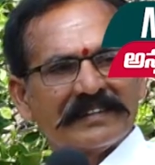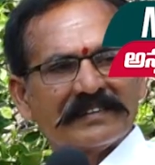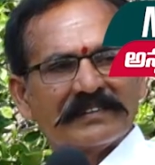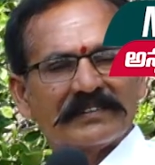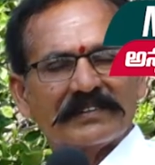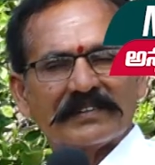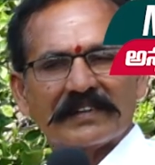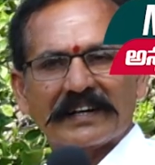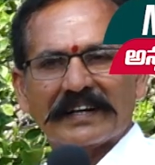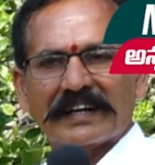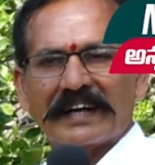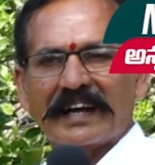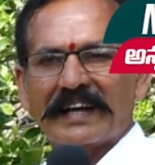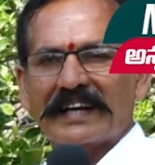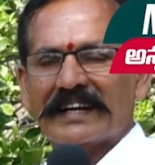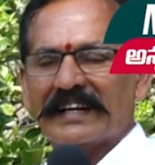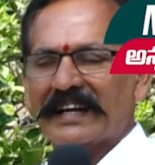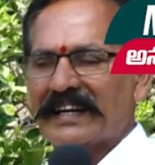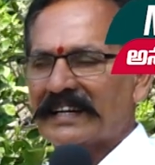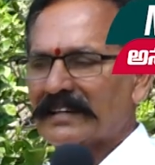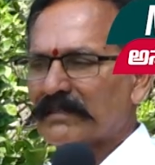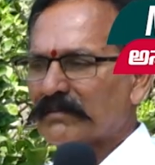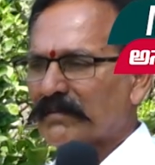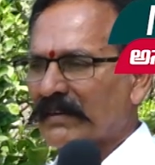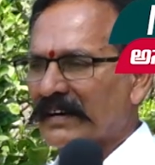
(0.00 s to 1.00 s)
కూరగాయలు
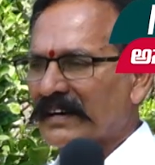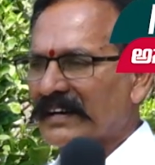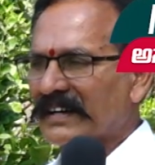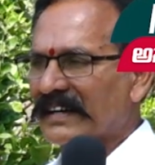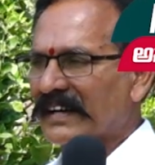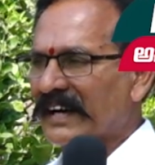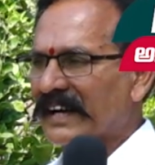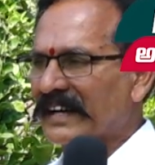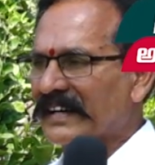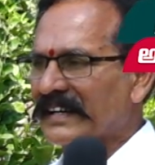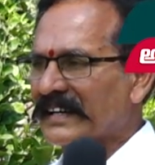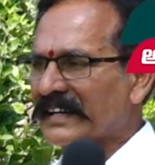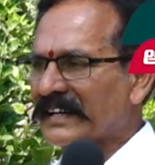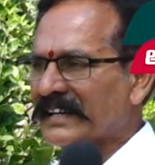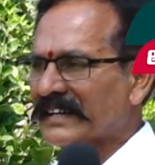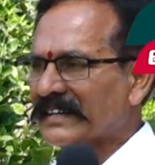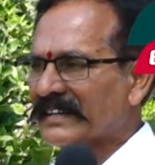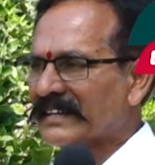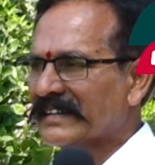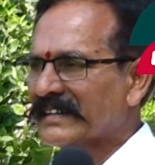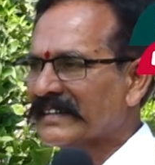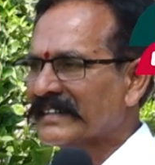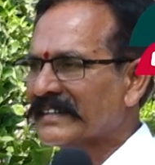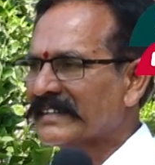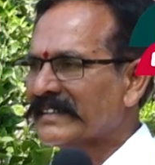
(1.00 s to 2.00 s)
కానీ పండ్లు కానీ
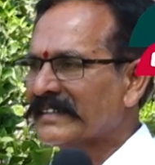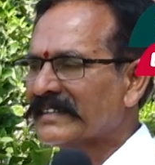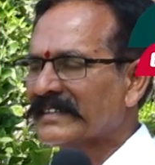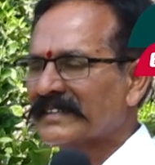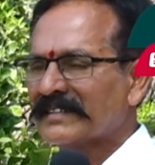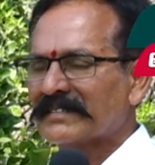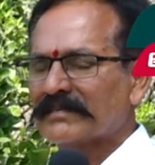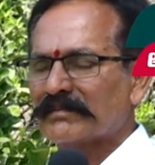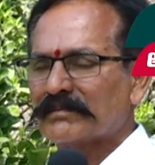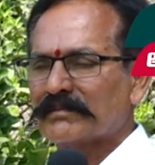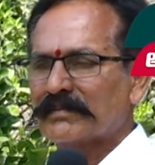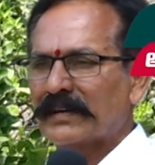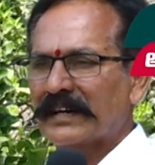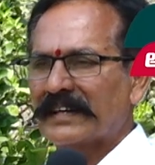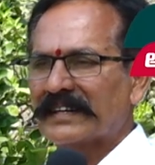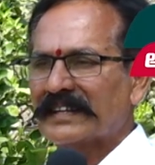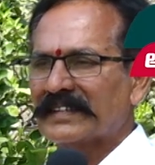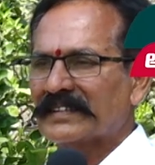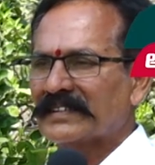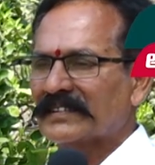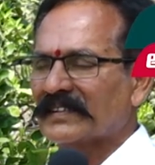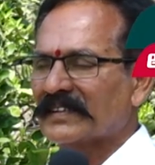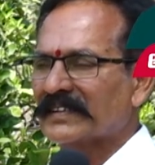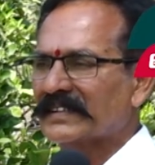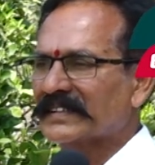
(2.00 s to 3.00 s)

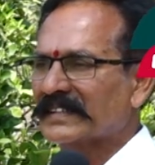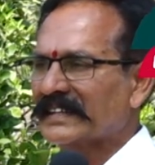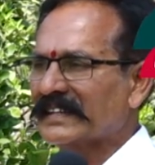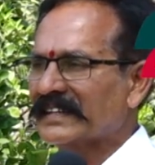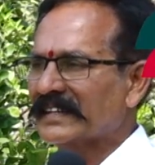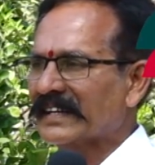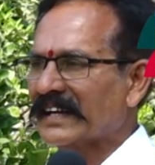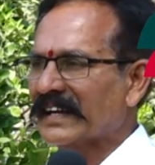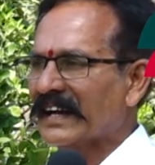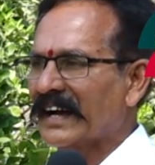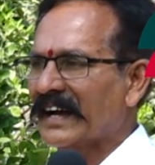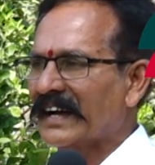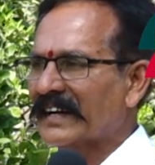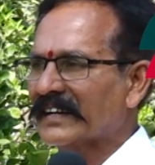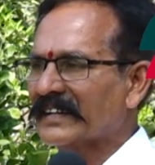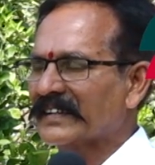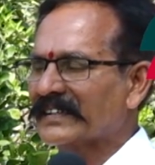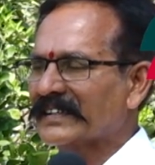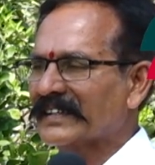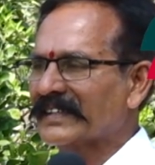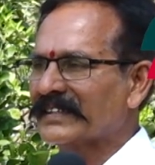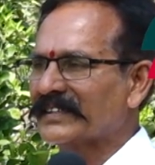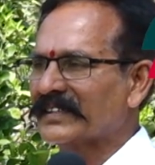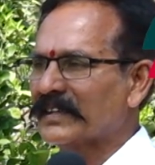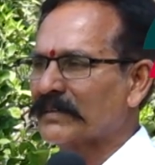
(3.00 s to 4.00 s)
పండించుకొని తింటే
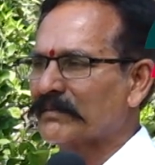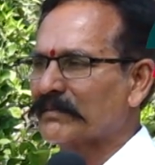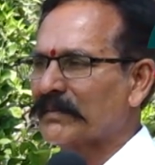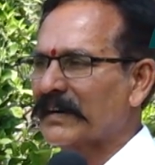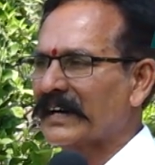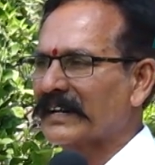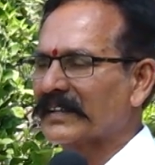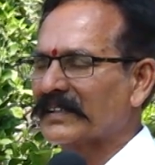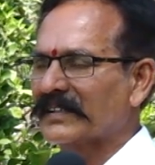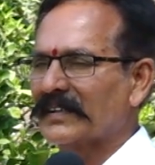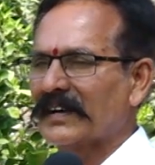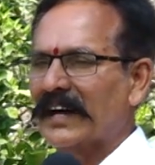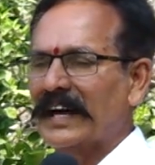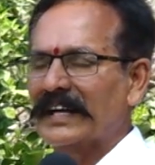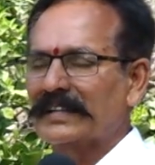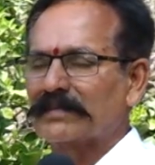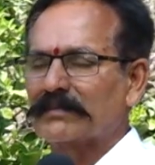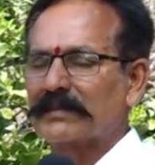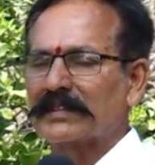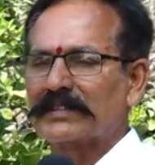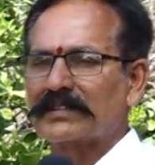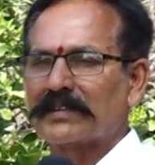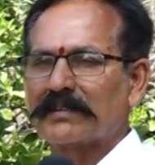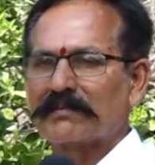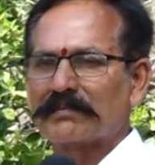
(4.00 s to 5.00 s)
ఆరోగ్యంతో పాటు
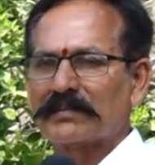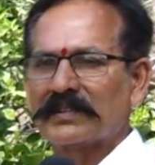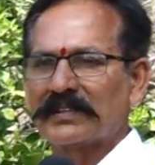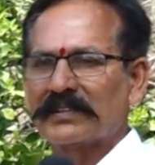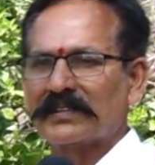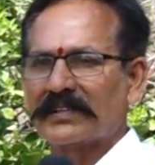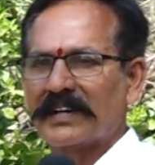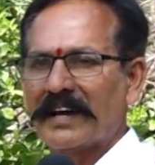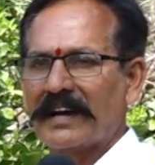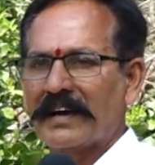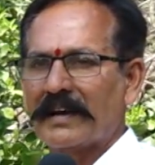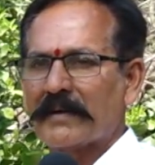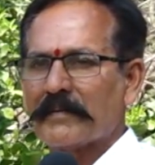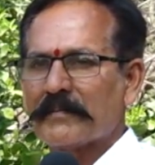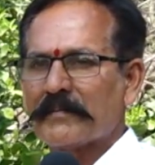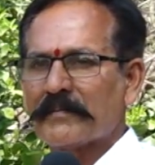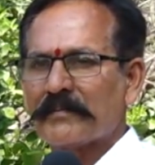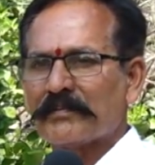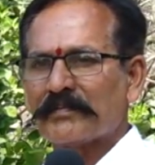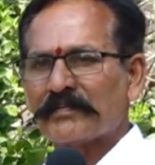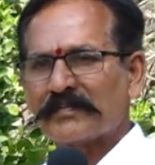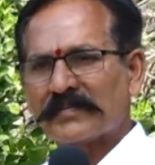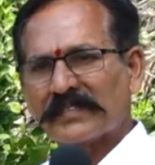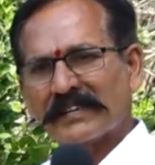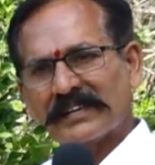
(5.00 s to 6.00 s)
ఆత్మతృప్తి కూడా
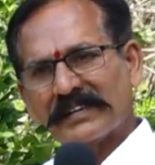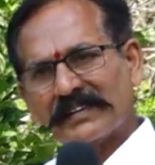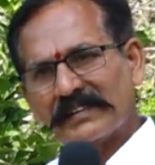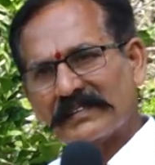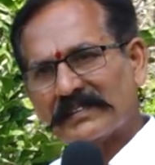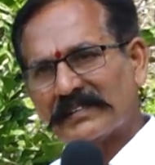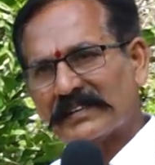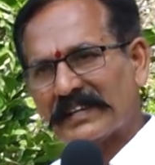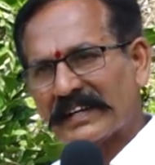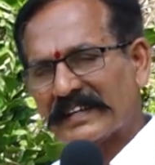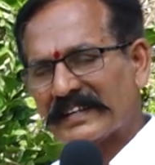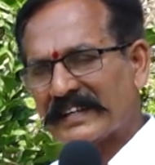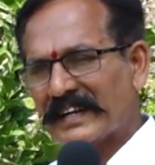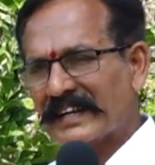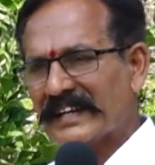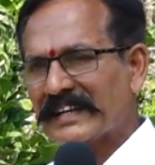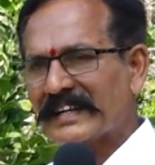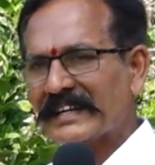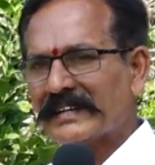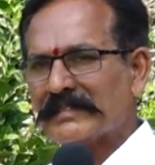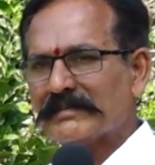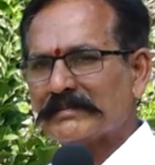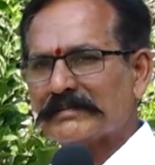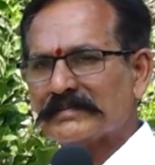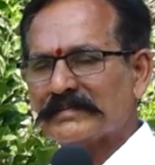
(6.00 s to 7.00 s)
ఉంటుందని
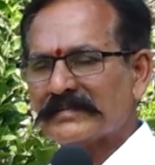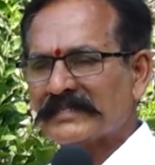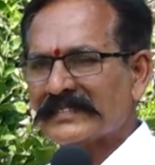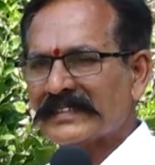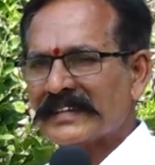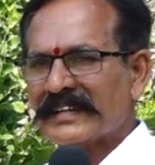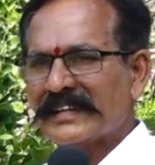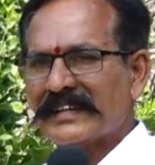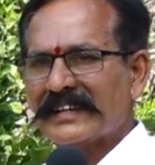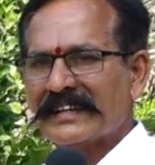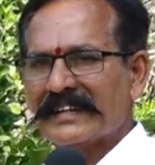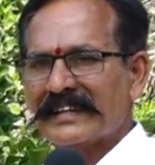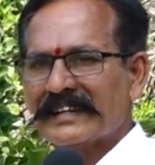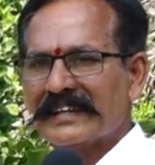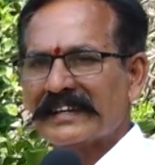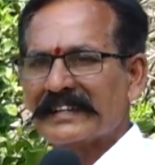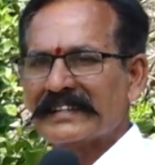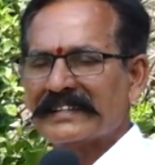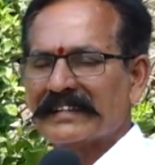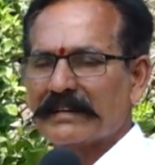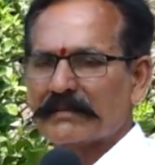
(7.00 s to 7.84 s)
నేను